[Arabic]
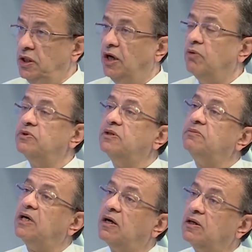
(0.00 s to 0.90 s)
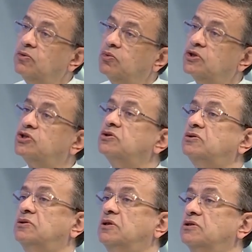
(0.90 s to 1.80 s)
او من ضمن اعراضه قشره
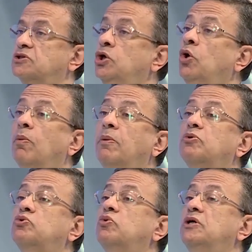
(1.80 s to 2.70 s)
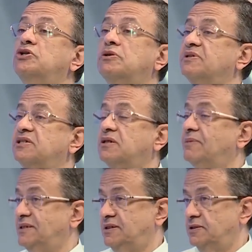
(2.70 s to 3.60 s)
الراس وممكن تكون قشره بسيطه
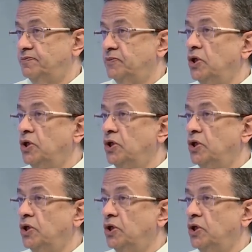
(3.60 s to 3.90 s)
بس